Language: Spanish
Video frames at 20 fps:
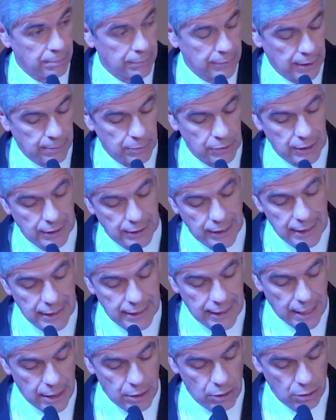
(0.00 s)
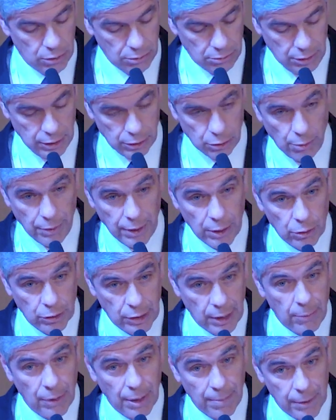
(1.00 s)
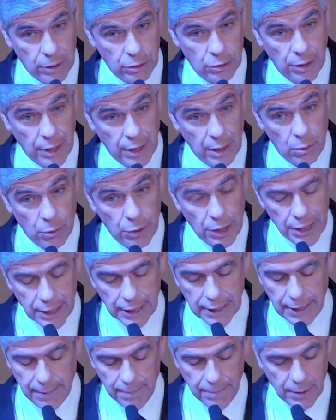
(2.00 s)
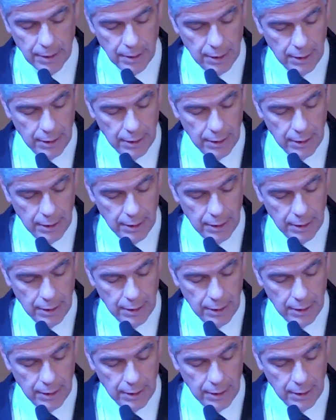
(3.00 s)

Tenemos 70 años y todavía no tenemos una personalidad jurídica.